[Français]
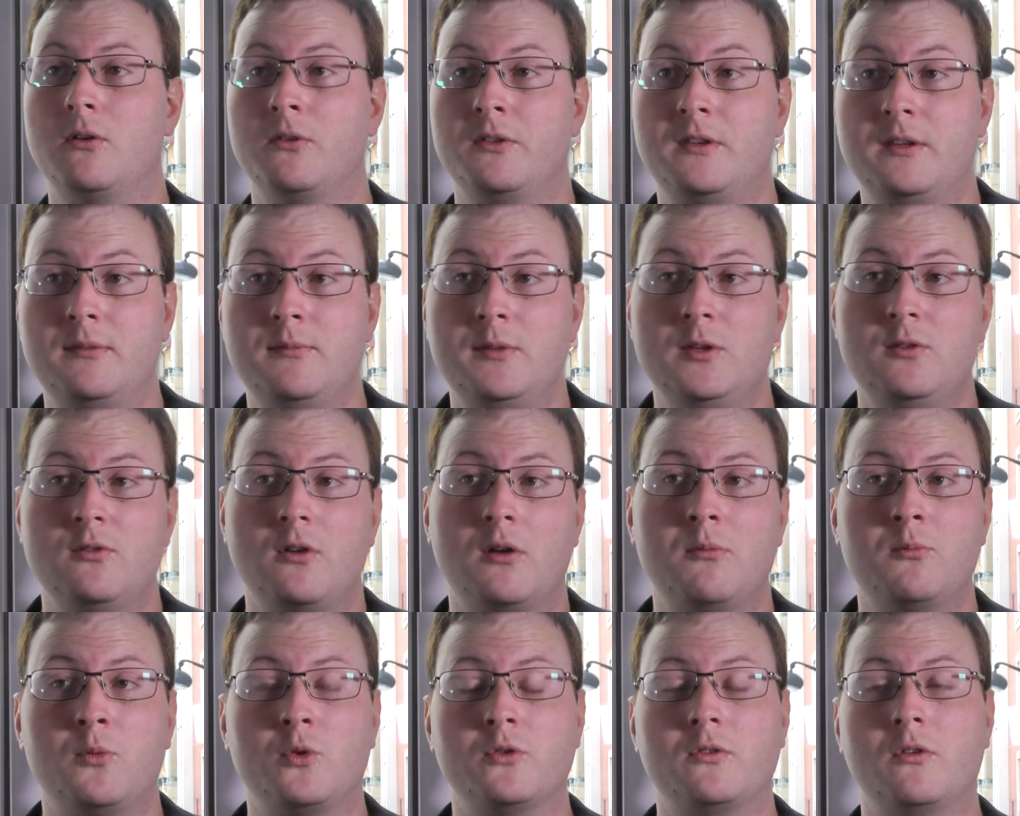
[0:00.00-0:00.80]
en
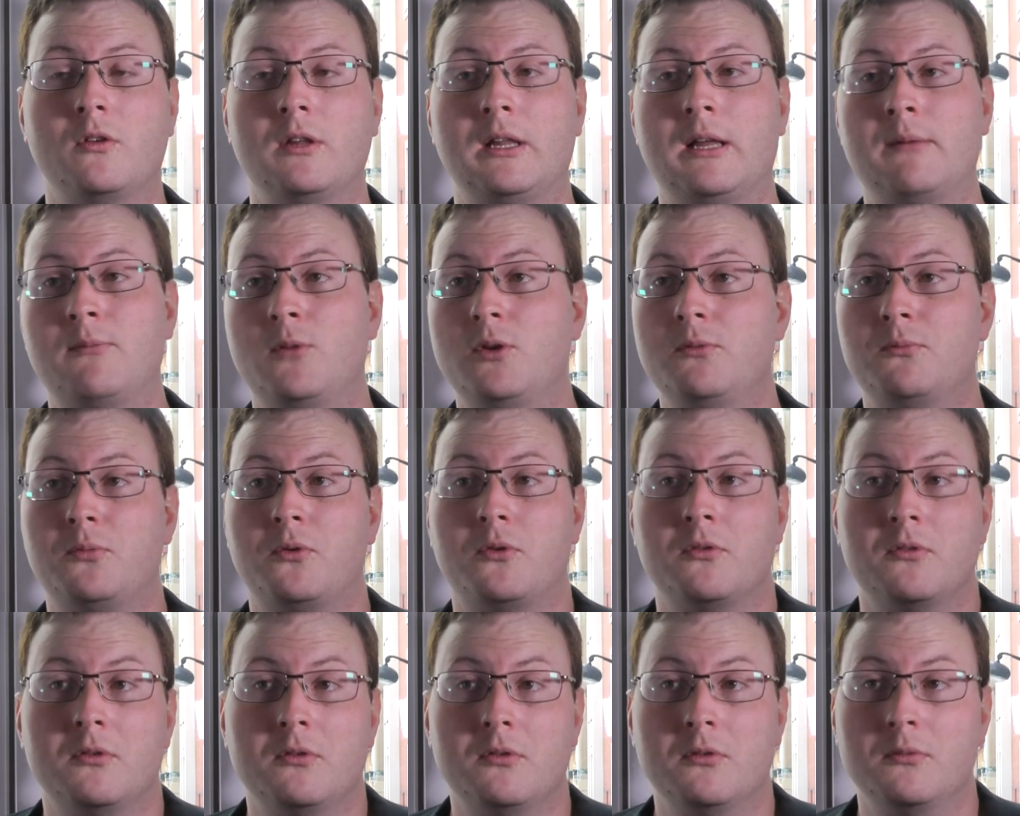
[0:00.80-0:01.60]
diminuant le montant de l'amende
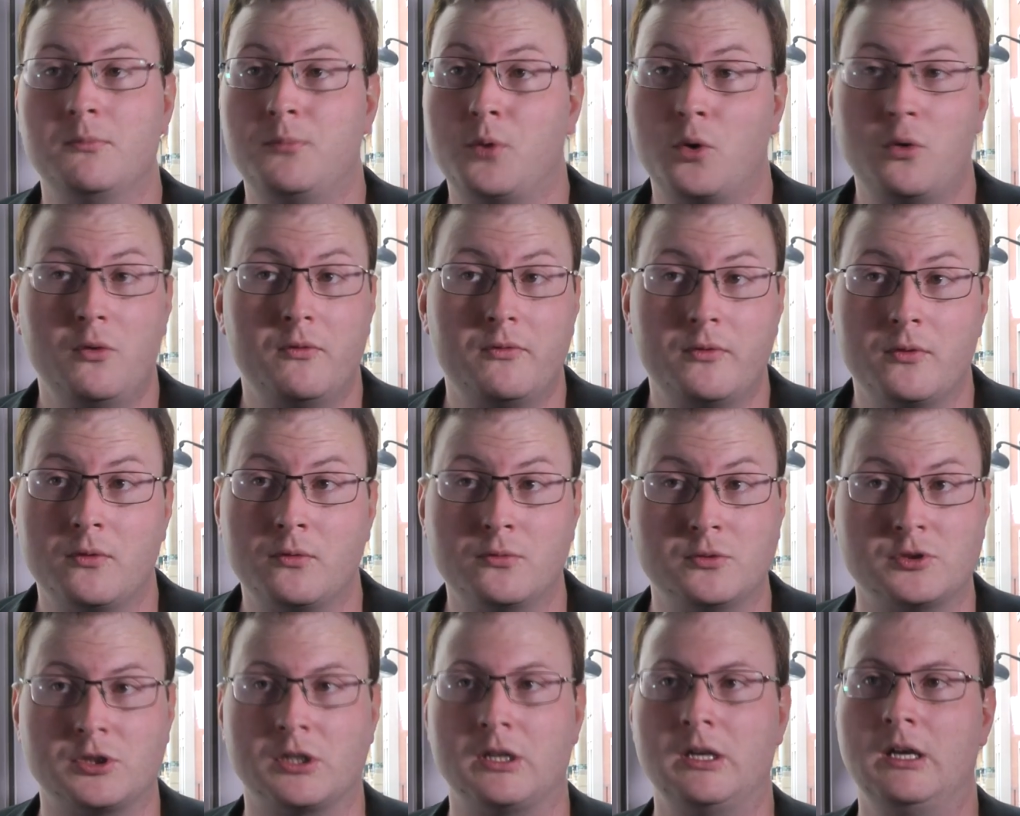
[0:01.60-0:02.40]
pour le, pour le feu
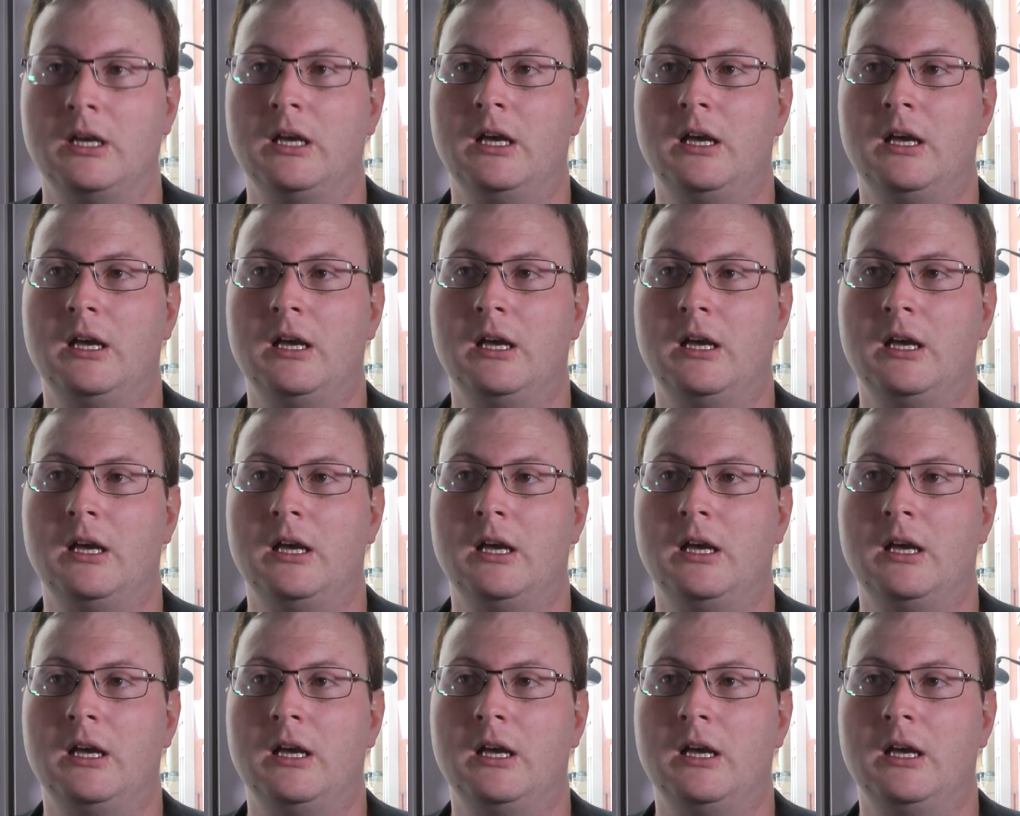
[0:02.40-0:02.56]
rouge.